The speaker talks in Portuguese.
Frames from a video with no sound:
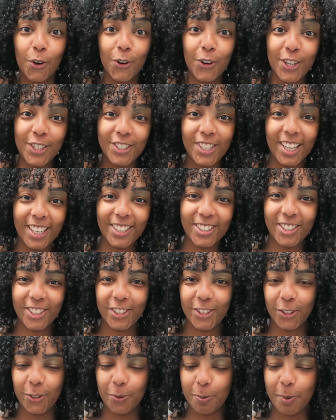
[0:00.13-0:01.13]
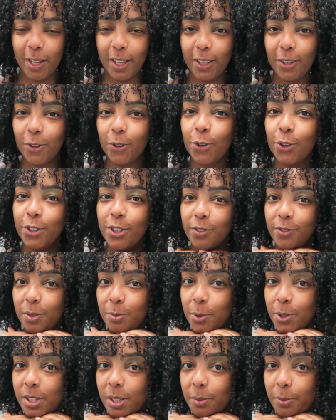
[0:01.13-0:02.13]
Oi, gente, tudo bem? Hoje eu vim
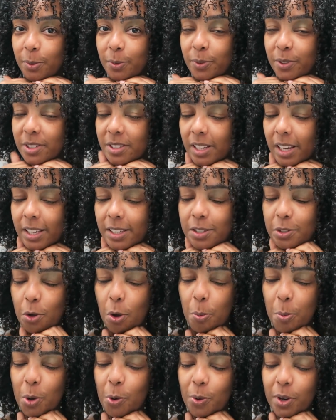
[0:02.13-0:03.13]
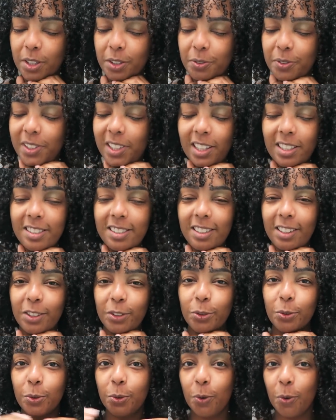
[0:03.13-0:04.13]
mostrar pra vocês como eu ando
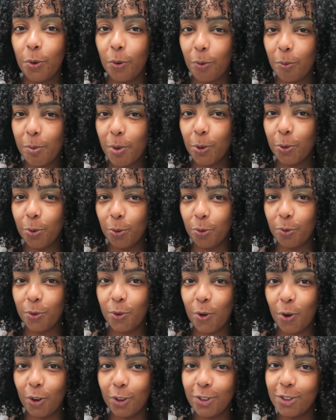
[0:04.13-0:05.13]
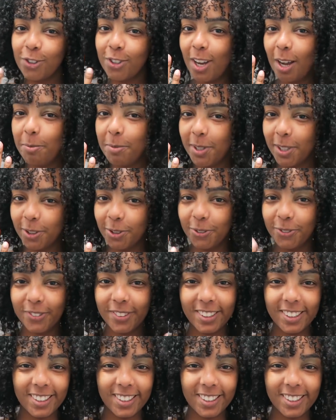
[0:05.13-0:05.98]
finalizando o meu novo corte de cabelo.